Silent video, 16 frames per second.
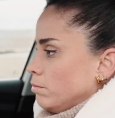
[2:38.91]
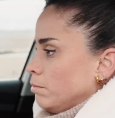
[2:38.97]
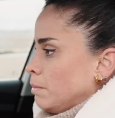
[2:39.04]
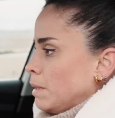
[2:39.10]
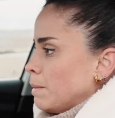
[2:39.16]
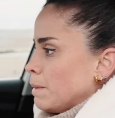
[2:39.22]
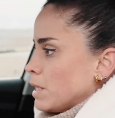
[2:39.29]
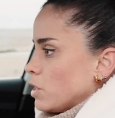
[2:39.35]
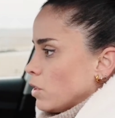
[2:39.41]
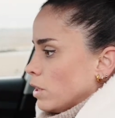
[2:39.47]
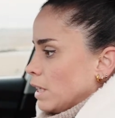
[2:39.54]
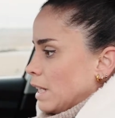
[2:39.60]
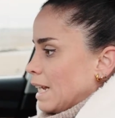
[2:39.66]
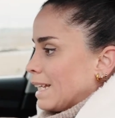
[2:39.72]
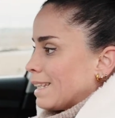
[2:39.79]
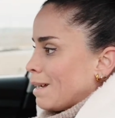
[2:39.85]
mi visión
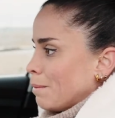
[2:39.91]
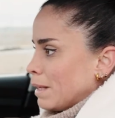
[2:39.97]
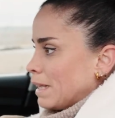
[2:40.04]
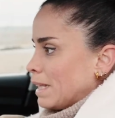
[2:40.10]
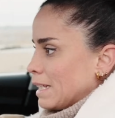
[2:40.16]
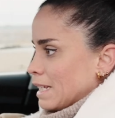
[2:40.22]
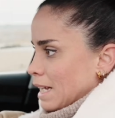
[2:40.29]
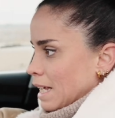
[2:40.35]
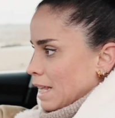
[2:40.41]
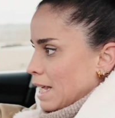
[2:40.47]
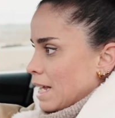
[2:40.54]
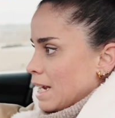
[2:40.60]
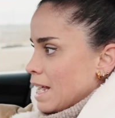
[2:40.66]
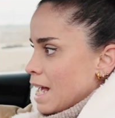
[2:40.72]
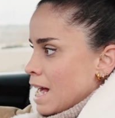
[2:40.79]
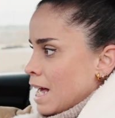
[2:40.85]
directamente se
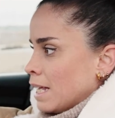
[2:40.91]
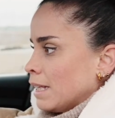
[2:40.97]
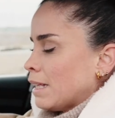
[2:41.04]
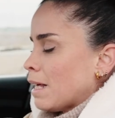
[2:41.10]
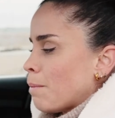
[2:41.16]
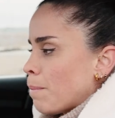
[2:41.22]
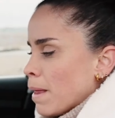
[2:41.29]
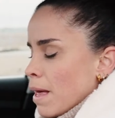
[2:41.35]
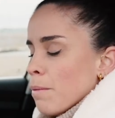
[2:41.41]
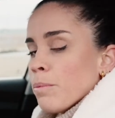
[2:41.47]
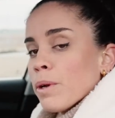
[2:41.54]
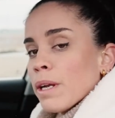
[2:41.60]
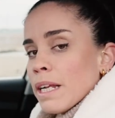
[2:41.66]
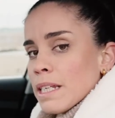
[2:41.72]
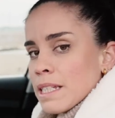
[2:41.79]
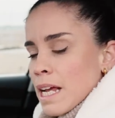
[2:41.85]
quedaría tapada
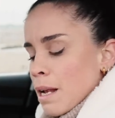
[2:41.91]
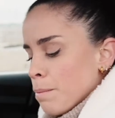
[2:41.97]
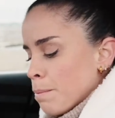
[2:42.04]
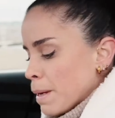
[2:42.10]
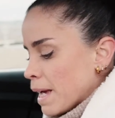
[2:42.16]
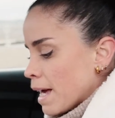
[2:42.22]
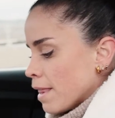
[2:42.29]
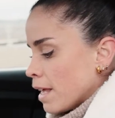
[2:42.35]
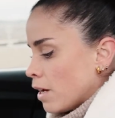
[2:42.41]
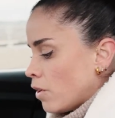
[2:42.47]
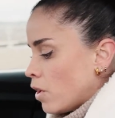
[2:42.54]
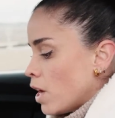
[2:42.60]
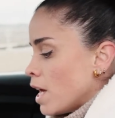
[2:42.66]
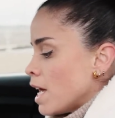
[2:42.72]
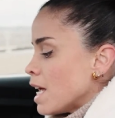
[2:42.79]
por el salpicadero.